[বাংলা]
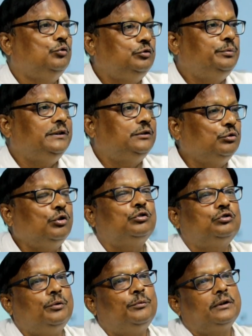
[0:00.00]
উদ্ভিদ রোগ
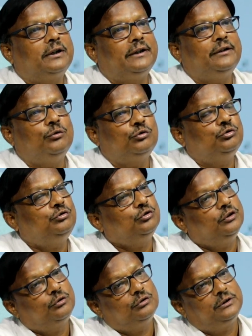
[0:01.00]
দমনকারী ওষুধ
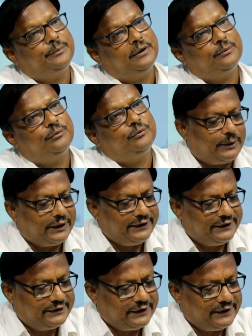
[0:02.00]
তৈরি করতে পারবো
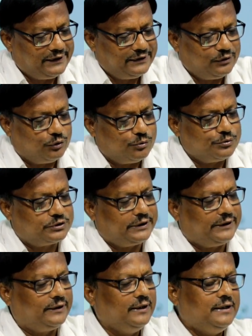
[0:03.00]
বাড়িতে যে
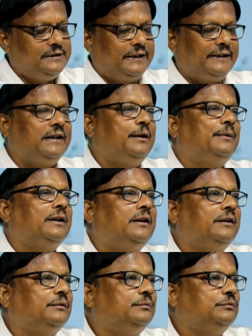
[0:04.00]
হোমস্টে সেখানে আমরা
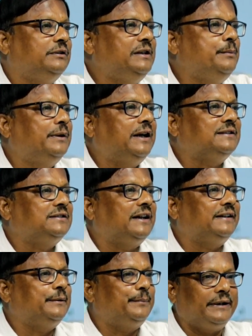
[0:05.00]
নিম গাছ
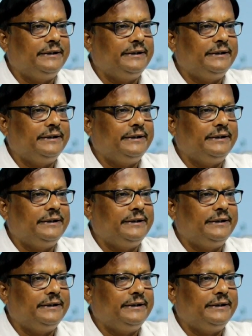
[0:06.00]
লাগাতে